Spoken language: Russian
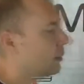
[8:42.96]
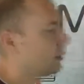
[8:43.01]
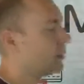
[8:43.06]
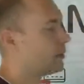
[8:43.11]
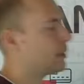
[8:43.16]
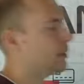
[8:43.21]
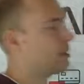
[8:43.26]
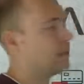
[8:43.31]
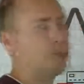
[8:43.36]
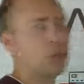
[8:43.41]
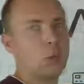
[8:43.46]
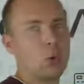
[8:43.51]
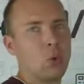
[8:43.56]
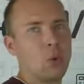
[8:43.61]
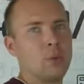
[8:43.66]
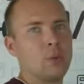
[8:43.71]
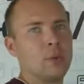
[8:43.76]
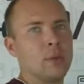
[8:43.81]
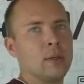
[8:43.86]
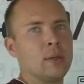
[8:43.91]

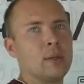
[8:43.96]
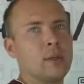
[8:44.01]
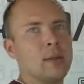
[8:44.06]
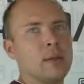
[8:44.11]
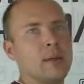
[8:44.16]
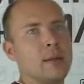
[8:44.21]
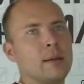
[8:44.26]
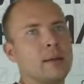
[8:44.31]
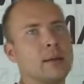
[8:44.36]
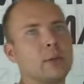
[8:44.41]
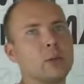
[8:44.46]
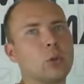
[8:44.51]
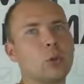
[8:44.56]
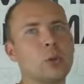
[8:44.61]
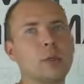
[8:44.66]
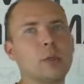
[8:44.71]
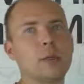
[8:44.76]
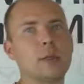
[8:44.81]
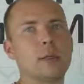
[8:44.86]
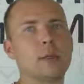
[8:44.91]
сетевиков,
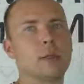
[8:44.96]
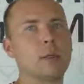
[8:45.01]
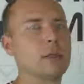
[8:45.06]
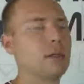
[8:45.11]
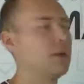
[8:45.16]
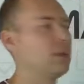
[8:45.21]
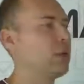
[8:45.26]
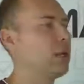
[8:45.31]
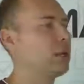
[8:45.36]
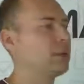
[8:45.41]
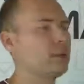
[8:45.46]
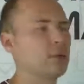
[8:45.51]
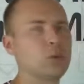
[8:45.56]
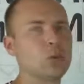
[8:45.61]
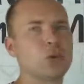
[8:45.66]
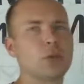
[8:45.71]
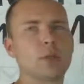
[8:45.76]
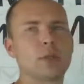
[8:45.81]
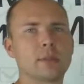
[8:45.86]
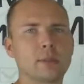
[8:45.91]
которые говорят,
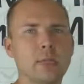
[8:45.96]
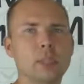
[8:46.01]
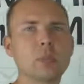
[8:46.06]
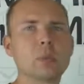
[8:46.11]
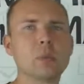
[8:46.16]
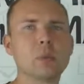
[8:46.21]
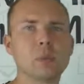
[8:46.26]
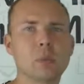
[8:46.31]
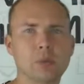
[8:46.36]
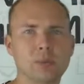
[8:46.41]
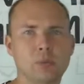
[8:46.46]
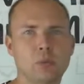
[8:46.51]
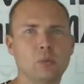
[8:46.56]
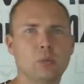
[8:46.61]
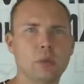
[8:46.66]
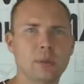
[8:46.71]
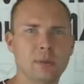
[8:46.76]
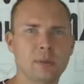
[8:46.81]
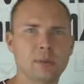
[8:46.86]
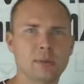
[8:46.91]
слушай, расскажи мне про свой
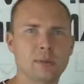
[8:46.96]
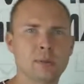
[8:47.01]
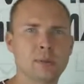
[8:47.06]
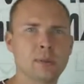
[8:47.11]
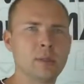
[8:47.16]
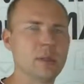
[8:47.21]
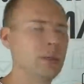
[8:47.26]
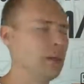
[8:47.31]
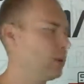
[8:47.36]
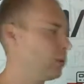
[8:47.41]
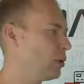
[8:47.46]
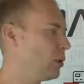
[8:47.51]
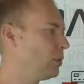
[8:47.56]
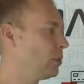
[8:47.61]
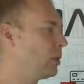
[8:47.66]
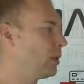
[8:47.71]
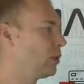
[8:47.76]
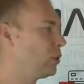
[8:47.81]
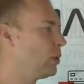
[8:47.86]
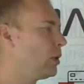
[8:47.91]
бизнес. Ну,
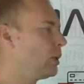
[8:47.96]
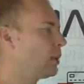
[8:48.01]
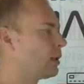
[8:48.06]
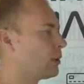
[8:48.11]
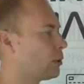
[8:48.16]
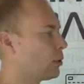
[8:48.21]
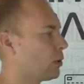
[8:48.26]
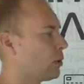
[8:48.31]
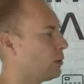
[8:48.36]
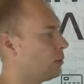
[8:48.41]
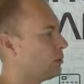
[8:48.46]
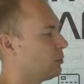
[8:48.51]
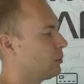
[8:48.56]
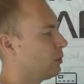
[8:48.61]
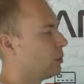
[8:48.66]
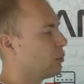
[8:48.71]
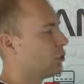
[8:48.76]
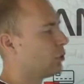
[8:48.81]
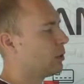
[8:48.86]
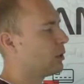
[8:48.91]
либо людей, которые
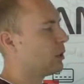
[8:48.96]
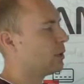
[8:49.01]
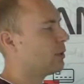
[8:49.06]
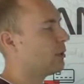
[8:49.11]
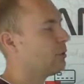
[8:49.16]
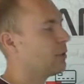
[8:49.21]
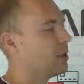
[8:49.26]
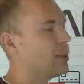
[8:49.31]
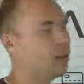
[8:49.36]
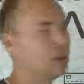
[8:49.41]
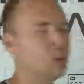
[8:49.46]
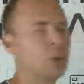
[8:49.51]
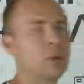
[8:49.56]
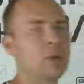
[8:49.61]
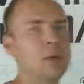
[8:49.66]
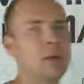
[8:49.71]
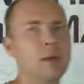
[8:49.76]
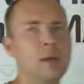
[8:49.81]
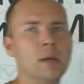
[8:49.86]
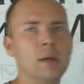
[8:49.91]
еще не сетевики,
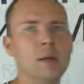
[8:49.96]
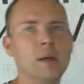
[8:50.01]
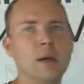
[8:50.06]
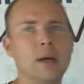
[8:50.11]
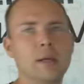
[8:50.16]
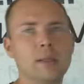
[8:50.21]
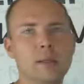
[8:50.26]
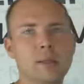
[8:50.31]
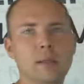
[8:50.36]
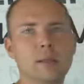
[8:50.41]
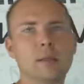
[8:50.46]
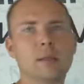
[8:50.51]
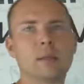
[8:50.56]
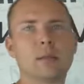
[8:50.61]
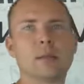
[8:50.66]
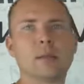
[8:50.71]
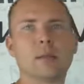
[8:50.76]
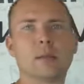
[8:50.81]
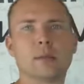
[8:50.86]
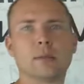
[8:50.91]
но они
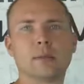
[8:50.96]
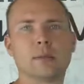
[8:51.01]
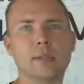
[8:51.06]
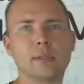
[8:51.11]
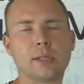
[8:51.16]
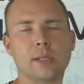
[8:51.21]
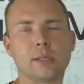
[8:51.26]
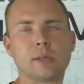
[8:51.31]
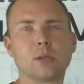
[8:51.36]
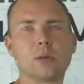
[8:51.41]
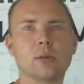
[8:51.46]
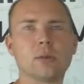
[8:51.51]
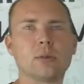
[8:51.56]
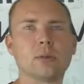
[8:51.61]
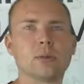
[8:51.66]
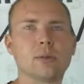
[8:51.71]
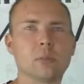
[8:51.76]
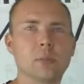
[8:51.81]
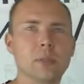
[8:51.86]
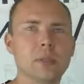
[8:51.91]
э,
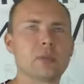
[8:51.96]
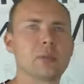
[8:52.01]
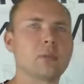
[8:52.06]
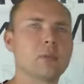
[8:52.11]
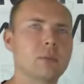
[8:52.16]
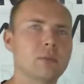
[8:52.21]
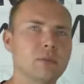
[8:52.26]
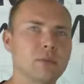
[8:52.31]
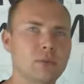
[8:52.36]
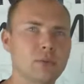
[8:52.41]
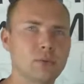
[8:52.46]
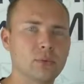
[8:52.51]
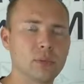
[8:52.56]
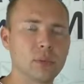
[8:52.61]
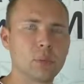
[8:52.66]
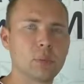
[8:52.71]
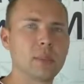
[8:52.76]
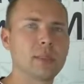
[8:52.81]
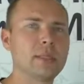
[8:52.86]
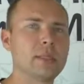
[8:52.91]
заинтересованы в, допол... в
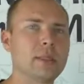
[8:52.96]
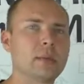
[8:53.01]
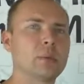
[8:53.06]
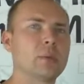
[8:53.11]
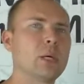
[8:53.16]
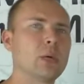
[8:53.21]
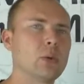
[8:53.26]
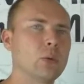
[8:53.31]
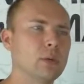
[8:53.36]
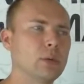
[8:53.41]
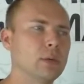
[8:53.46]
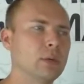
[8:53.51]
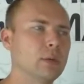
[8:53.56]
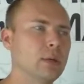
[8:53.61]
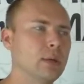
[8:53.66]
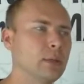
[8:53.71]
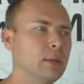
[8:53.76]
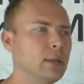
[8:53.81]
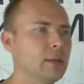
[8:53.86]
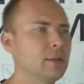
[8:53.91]
дополнительном доходе.
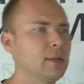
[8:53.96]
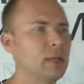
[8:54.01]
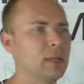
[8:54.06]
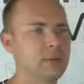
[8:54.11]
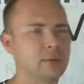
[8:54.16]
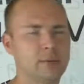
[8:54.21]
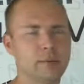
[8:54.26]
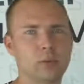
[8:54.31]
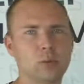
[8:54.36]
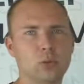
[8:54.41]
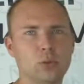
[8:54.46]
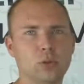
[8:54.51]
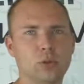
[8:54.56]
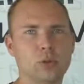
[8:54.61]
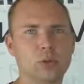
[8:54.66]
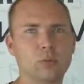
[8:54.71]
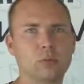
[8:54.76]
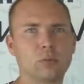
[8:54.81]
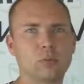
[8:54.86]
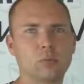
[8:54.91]
Они говорят,
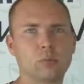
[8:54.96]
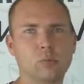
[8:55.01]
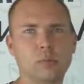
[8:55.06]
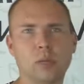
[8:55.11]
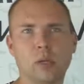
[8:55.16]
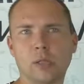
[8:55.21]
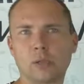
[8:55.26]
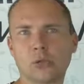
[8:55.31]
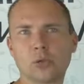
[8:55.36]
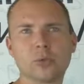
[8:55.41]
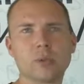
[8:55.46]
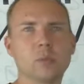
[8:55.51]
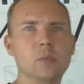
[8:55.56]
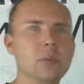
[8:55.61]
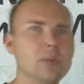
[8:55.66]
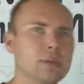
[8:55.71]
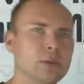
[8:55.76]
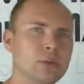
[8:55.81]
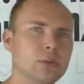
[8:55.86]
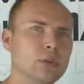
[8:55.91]
слушай, а что за
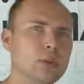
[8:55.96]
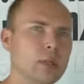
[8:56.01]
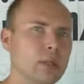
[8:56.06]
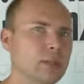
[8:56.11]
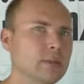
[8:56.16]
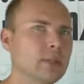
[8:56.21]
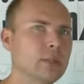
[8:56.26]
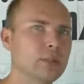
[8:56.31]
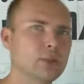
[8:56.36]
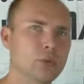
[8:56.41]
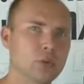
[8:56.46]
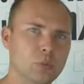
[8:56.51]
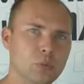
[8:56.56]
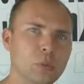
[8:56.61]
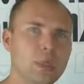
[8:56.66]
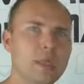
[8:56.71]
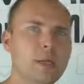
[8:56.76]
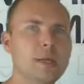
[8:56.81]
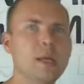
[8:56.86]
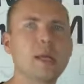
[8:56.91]
бизнес у тебя? Расскажи. Вот
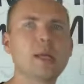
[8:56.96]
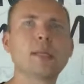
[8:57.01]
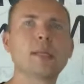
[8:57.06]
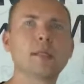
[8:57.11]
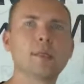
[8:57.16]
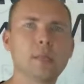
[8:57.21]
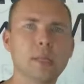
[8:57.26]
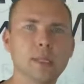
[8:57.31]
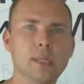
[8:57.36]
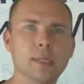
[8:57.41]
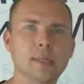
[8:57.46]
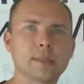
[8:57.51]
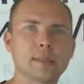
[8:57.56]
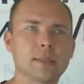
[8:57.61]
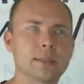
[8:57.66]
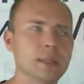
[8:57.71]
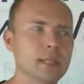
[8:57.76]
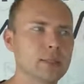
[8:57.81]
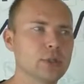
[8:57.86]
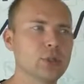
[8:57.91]
мне реально
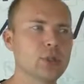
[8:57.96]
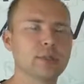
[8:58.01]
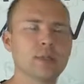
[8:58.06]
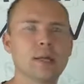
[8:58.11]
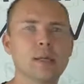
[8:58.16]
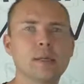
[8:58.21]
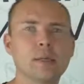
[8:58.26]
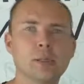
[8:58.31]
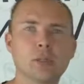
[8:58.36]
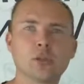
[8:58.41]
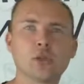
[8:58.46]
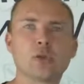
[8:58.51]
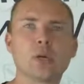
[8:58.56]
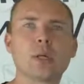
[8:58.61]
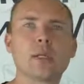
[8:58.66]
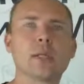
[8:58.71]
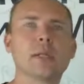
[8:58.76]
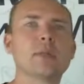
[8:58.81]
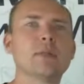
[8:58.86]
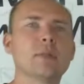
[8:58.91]
интересно. Я сейчас ищу
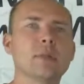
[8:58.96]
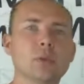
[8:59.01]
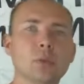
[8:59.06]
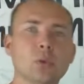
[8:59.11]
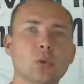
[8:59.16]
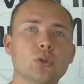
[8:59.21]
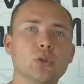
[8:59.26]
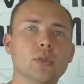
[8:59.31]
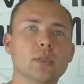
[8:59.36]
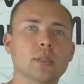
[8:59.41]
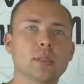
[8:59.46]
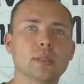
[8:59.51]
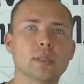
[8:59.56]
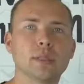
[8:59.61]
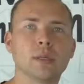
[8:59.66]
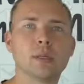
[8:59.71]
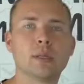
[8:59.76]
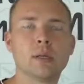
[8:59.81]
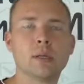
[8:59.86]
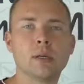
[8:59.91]
какие-то
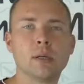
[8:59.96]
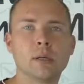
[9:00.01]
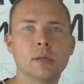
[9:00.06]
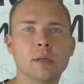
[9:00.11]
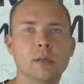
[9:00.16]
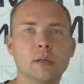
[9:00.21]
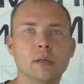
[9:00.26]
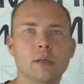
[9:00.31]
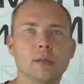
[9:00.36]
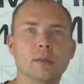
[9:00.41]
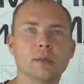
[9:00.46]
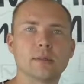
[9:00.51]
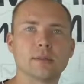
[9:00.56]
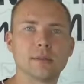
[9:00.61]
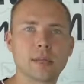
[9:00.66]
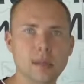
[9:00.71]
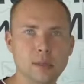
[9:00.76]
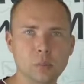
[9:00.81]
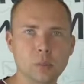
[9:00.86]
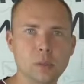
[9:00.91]
возможности э,
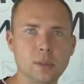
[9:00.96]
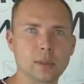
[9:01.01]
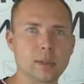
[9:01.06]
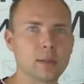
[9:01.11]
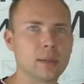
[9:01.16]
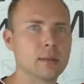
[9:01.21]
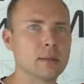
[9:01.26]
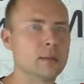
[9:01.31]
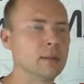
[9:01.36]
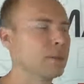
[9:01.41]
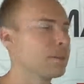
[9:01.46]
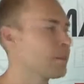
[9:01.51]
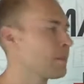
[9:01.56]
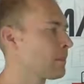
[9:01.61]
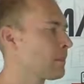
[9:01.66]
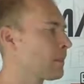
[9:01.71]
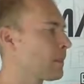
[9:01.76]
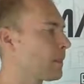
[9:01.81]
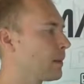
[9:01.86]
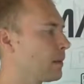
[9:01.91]
заработка.
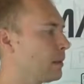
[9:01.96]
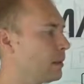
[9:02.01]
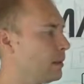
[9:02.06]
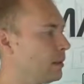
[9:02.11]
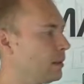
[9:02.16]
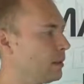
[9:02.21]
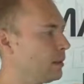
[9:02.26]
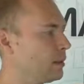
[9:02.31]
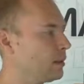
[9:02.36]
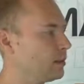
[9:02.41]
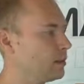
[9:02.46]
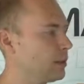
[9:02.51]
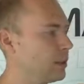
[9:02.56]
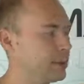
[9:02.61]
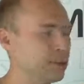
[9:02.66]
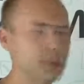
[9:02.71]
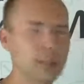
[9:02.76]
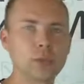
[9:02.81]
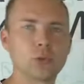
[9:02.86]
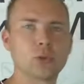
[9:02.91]
И
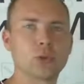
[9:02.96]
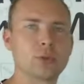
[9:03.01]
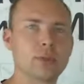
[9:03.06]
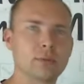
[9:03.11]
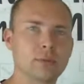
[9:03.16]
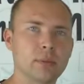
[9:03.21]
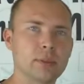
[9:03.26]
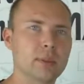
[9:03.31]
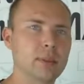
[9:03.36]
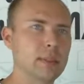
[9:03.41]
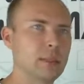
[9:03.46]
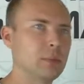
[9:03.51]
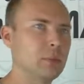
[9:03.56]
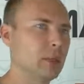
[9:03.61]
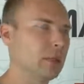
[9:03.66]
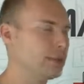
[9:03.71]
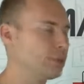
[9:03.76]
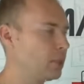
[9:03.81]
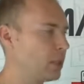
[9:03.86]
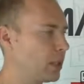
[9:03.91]
я знаю, что ты в этой
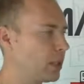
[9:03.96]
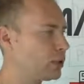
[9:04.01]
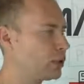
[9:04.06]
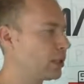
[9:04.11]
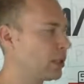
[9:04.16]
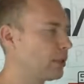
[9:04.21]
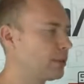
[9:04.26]
теме разбираешься.